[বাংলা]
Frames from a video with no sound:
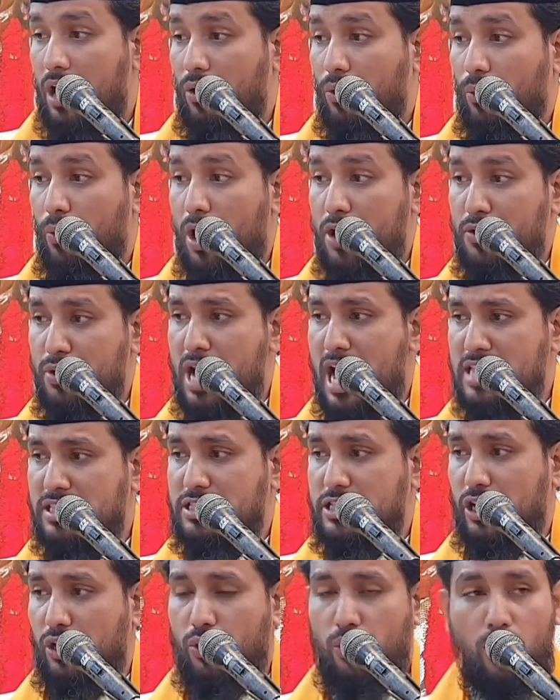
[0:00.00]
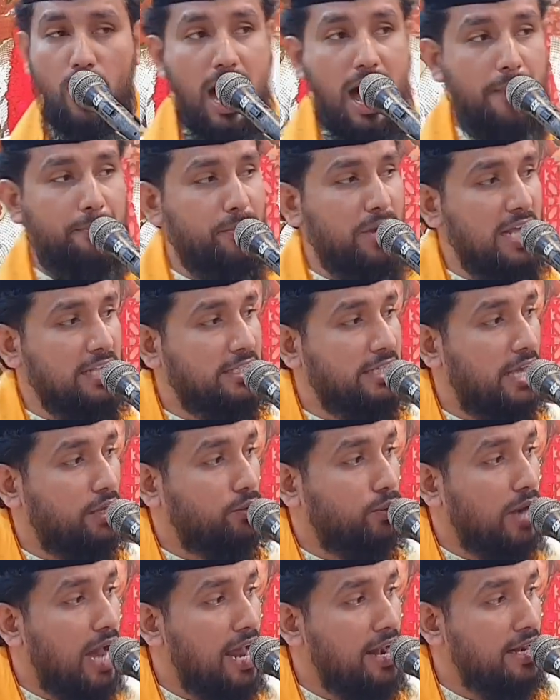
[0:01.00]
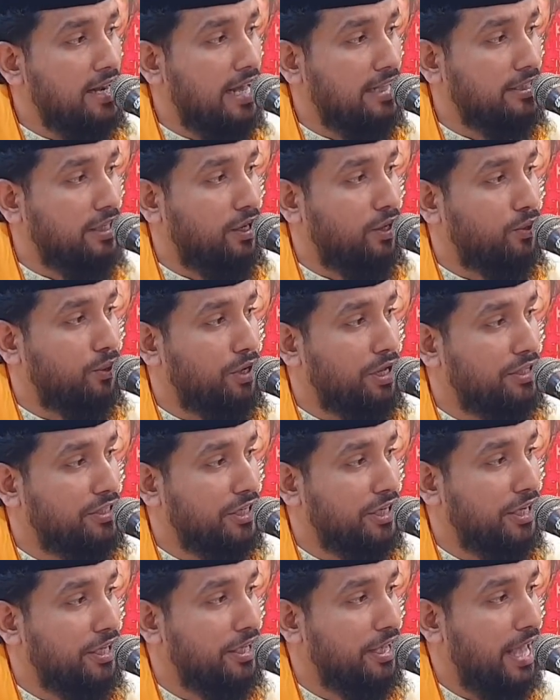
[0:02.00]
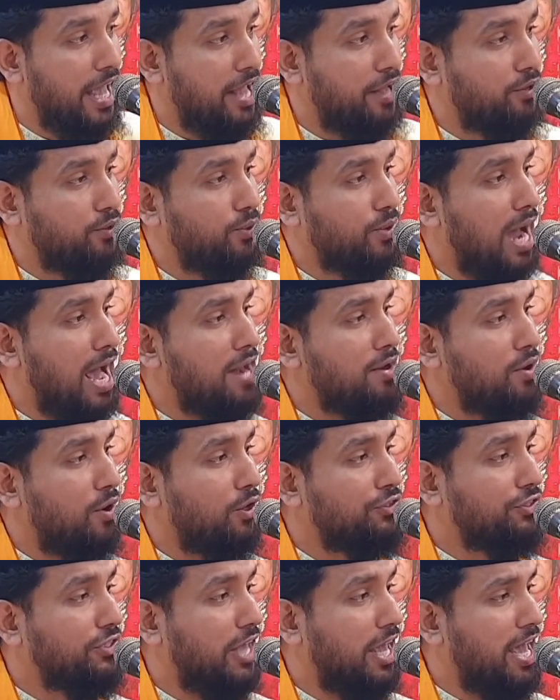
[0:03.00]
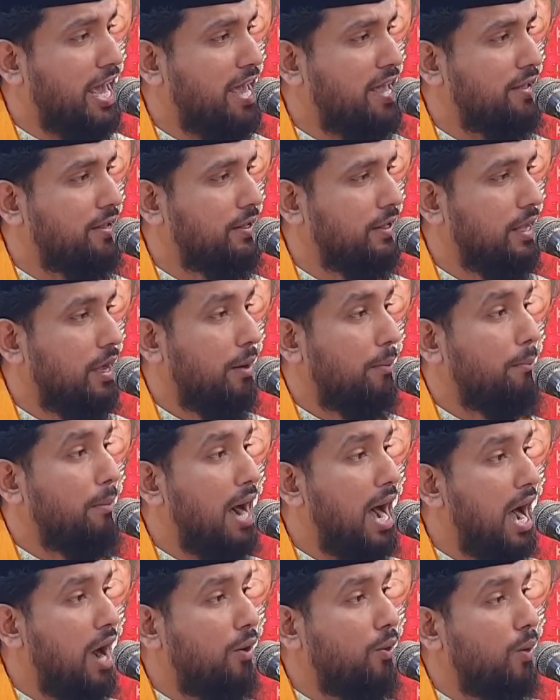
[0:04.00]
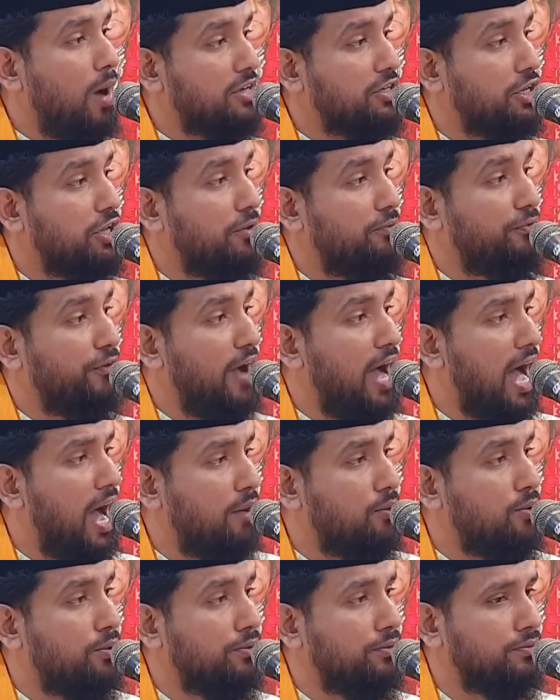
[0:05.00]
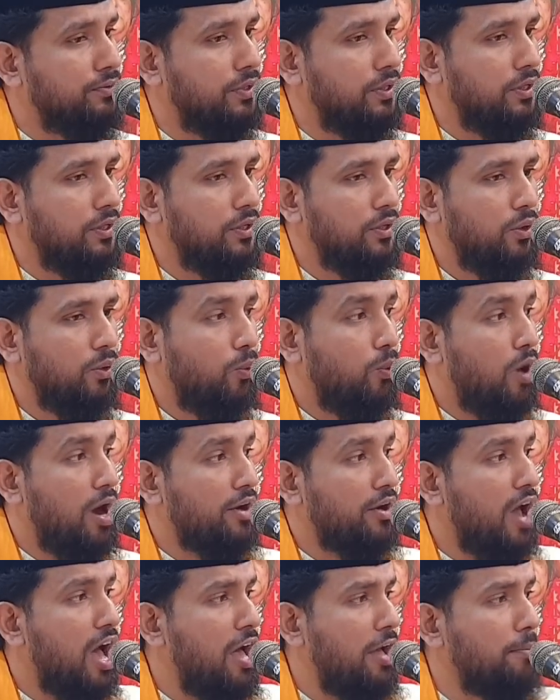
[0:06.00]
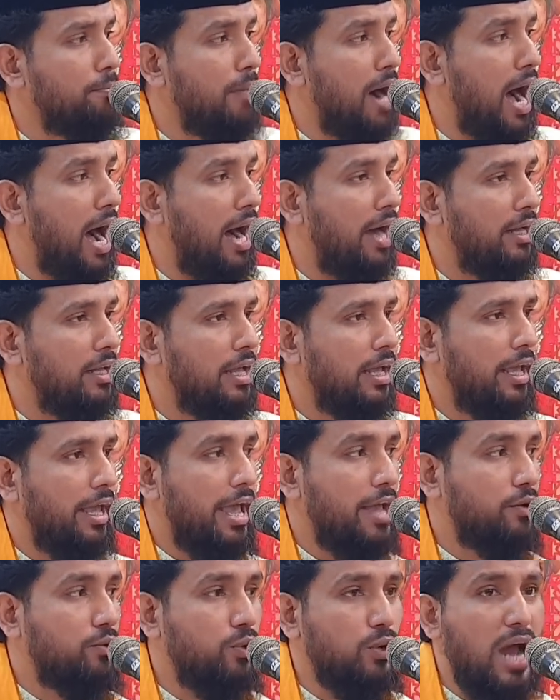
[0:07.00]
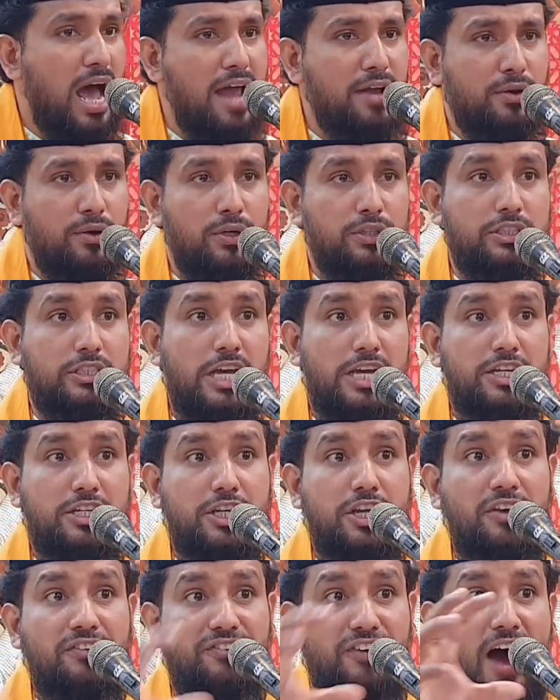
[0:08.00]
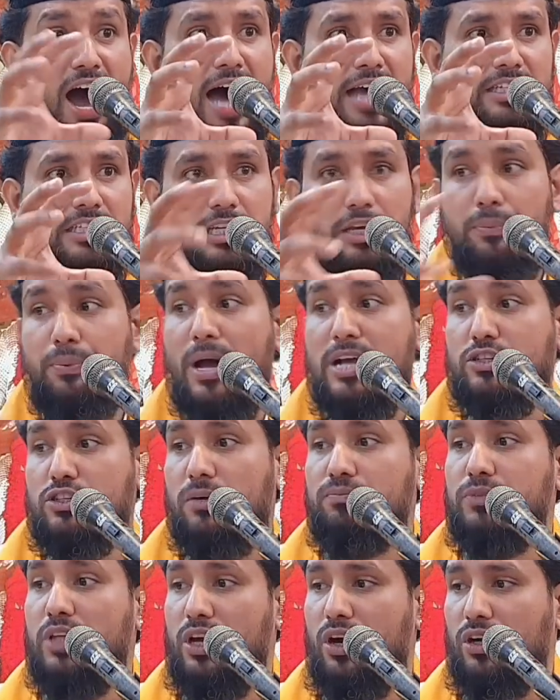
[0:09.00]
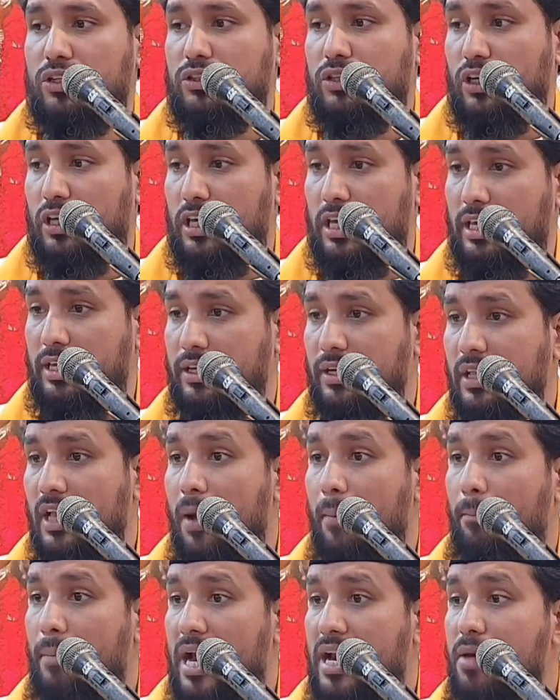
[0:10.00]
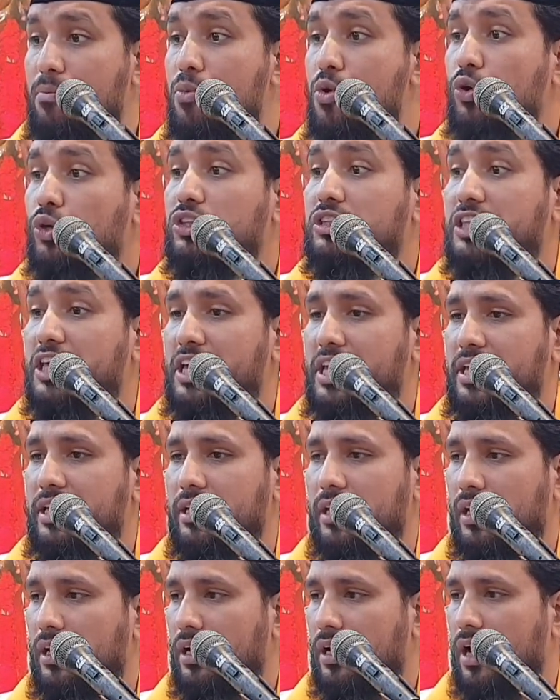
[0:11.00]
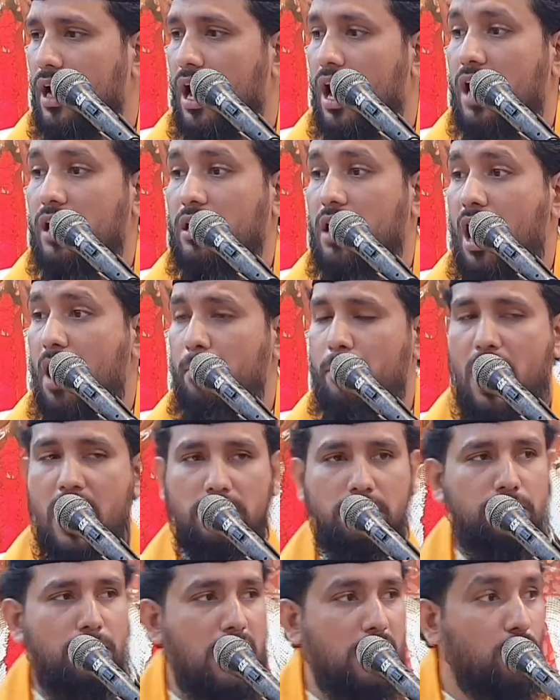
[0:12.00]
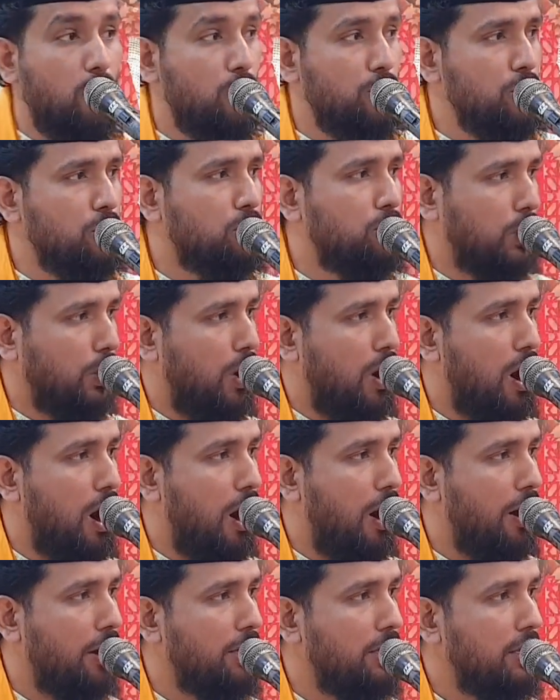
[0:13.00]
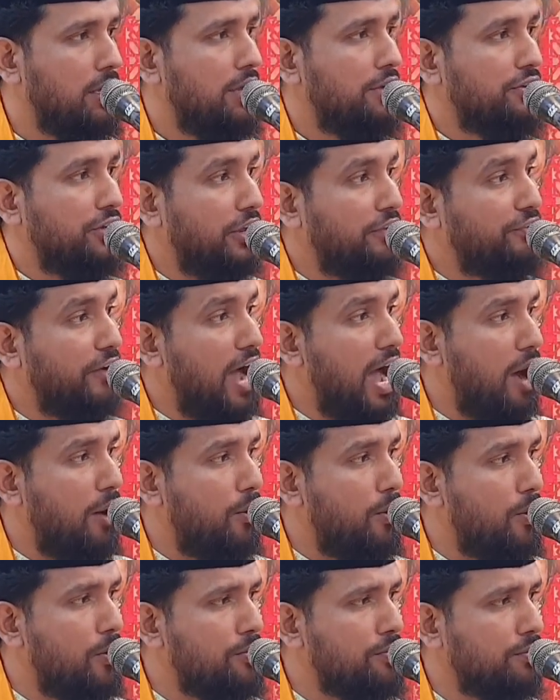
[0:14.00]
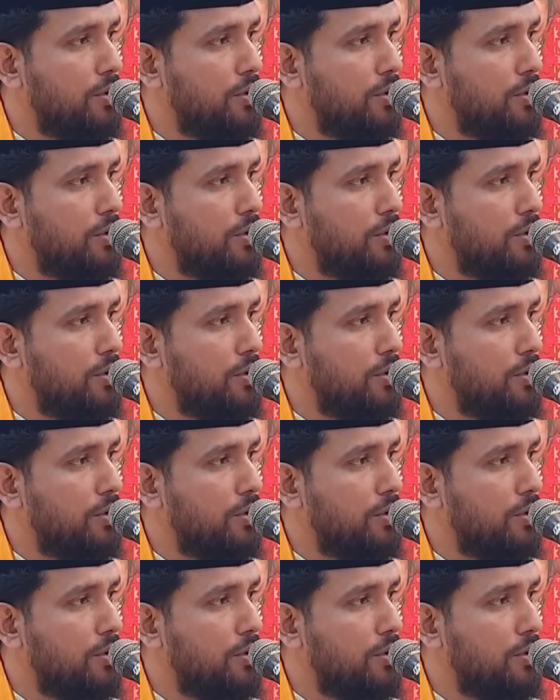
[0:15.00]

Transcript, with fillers: ওয়ানুনাজিলু আমরা যে কোরআন নাজিল করেছি এই কোরআন হচ্ছে মা হুয়া শিফাউন ওয়া রহমা এই কোরআন হচ্ছে শিফা শিফা শব্দের অর্থ কি মানে মুক্তি আর রহমাত মানে অনুগ্রহ শিফাউন